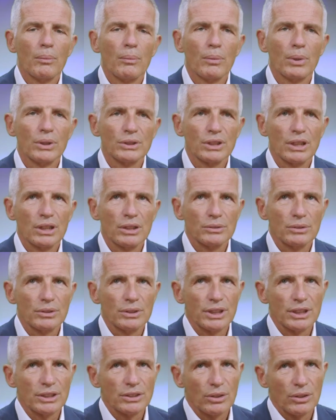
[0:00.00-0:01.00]
Buongiorno a
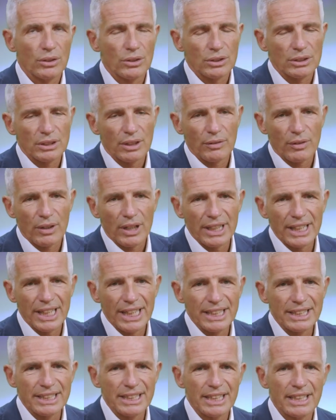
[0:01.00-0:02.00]
tutti, sono Stefano
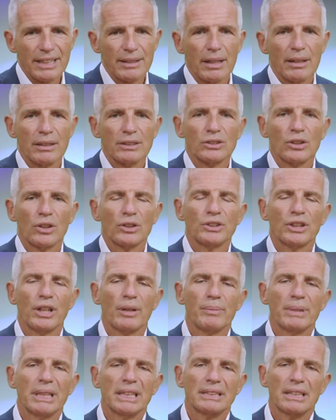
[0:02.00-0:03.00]
Agnesi, eh, socio e
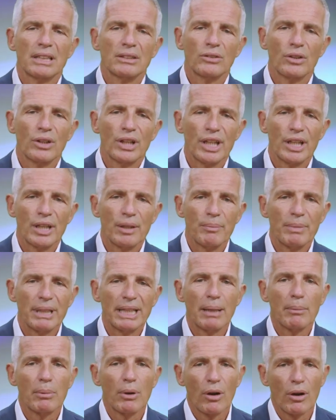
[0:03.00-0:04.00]
amministratore di
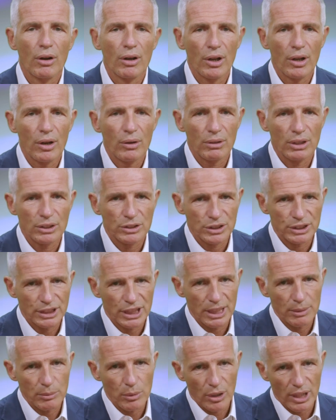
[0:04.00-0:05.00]
Media Broker, una
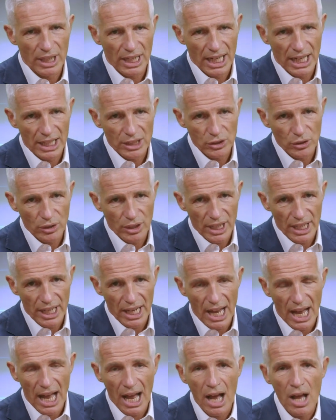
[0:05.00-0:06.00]
società di brokeraggio
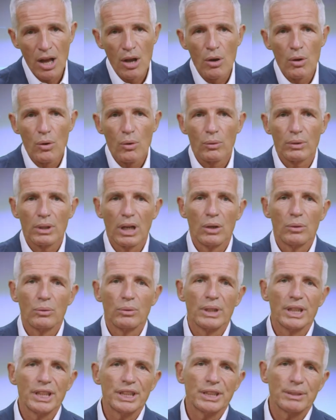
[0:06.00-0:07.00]
che ha una
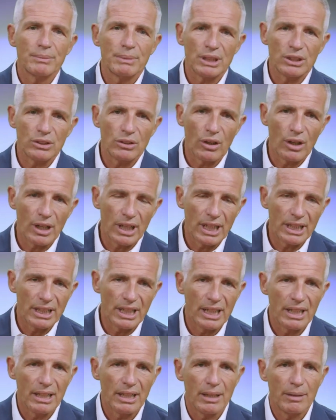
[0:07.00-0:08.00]
lunghissima storia
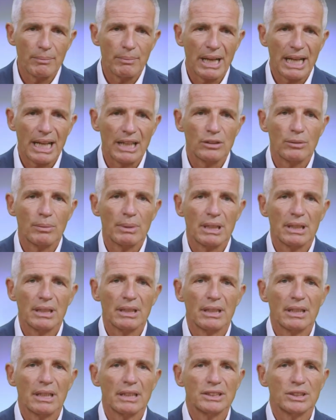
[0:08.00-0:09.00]
nel mercato
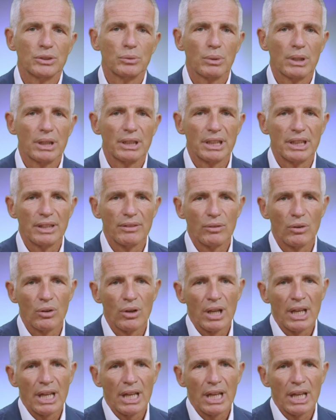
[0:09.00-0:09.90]
assicurativo